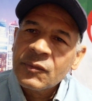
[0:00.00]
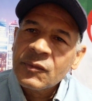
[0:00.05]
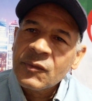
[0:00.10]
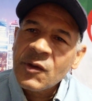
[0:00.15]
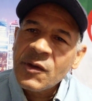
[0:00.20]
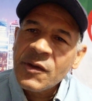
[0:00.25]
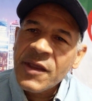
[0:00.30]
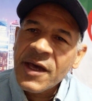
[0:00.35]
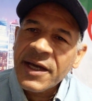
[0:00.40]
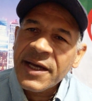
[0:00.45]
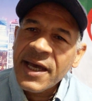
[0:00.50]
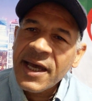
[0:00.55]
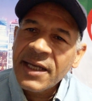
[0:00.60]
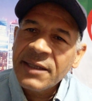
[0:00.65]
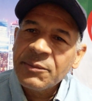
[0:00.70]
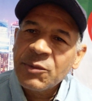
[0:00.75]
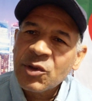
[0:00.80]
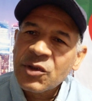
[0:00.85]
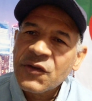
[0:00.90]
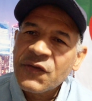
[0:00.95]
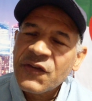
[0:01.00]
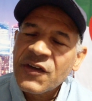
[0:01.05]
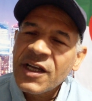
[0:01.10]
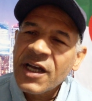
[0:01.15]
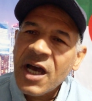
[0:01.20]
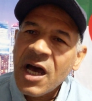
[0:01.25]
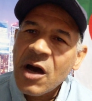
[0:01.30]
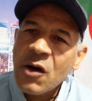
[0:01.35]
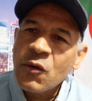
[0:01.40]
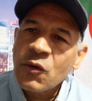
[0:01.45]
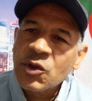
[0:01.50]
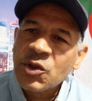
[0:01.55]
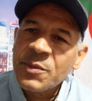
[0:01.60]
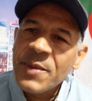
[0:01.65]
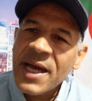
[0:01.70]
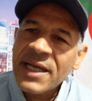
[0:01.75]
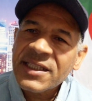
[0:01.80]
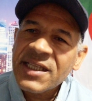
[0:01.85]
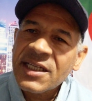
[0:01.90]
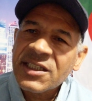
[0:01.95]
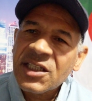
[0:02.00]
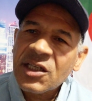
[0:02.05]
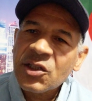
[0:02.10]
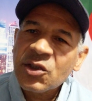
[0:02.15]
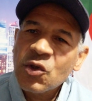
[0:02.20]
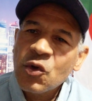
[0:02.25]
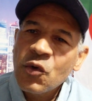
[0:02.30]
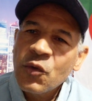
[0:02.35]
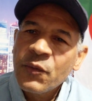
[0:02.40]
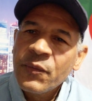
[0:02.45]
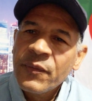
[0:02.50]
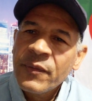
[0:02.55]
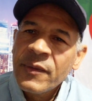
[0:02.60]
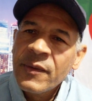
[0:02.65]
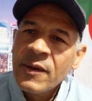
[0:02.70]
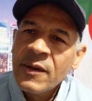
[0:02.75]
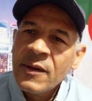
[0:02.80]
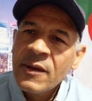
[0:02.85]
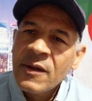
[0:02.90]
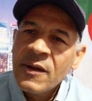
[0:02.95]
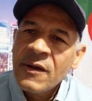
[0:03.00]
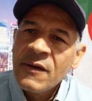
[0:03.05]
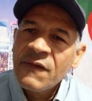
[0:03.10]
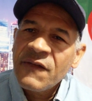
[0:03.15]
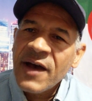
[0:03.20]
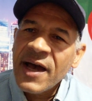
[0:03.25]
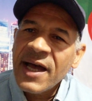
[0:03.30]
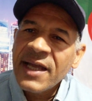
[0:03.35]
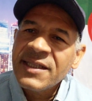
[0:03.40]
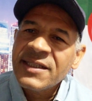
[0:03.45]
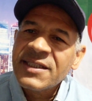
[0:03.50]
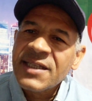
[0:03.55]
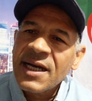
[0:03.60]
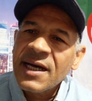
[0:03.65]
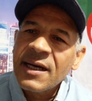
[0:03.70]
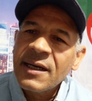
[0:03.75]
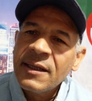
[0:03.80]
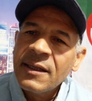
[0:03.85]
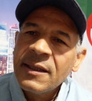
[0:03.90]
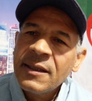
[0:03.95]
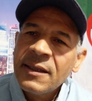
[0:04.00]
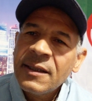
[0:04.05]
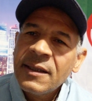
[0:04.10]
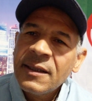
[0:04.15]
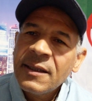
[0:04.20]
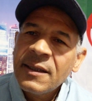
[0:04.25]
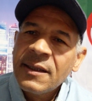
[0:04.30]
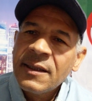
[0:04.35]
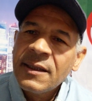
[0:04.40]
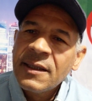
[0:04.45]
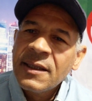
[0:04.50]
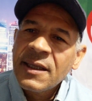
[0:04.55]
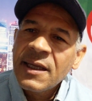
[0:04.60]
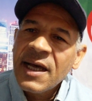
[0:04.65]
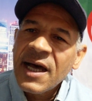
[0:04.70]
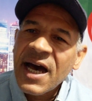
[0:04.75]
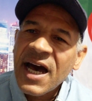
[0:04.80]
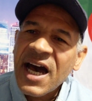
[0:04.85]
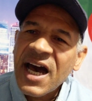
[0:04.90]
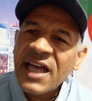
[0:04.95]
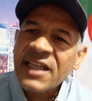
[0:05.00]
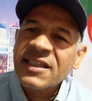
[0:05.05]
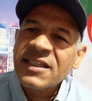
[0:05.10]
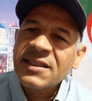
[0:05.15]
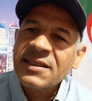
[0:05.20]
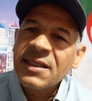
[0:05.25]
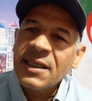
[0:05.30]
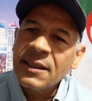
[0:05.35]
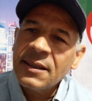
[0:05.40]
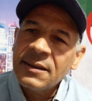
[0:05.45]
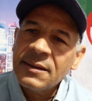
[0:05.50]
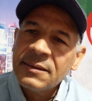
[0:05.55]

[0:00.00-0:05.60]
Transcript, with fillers: إذا كان بوتفليقة وجماعته سقطوا فأنت أخذت